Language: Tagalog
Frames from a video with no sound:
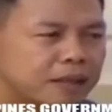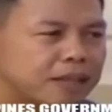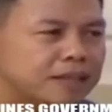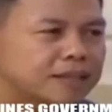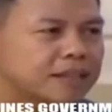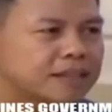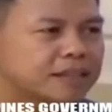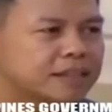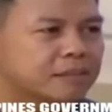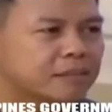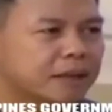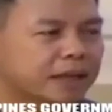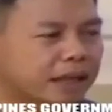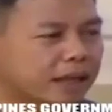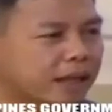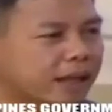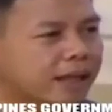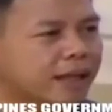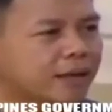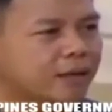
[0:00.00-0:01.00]
isang bisis na
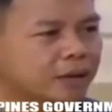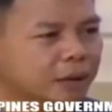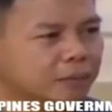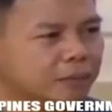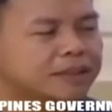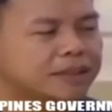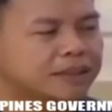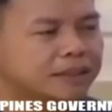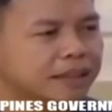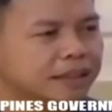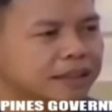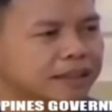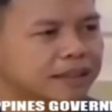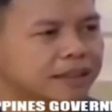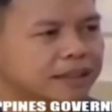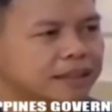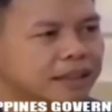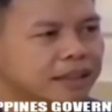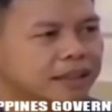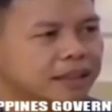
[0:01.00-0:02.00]
makilala ko naman si
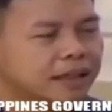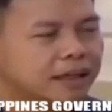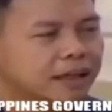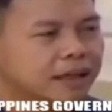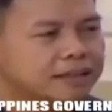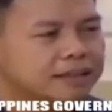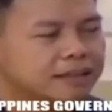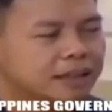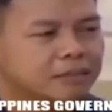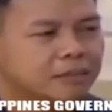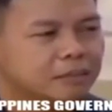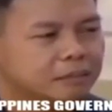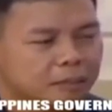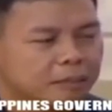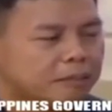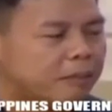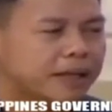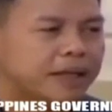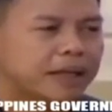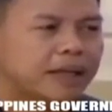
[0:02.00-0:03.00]
Dayan, at saka
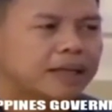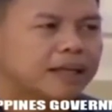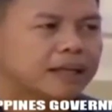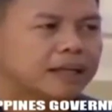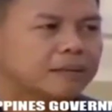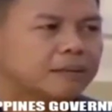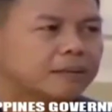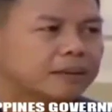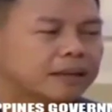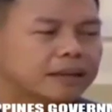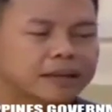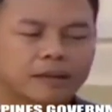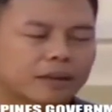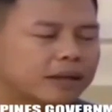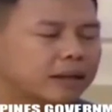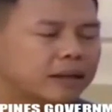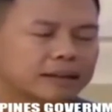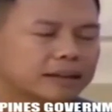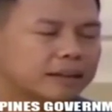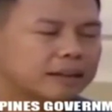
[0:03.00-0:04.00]
magpapakilala naman,
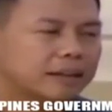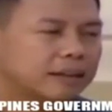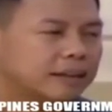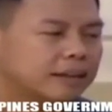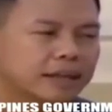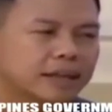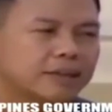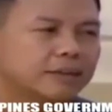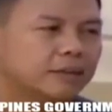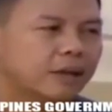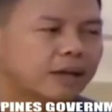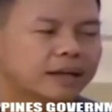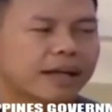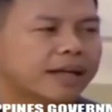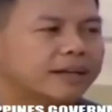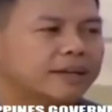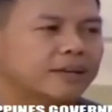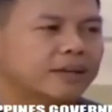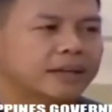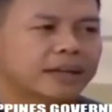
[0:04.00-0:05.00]
wala, hindi talaga totoo.
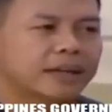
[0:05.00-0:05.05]
Ang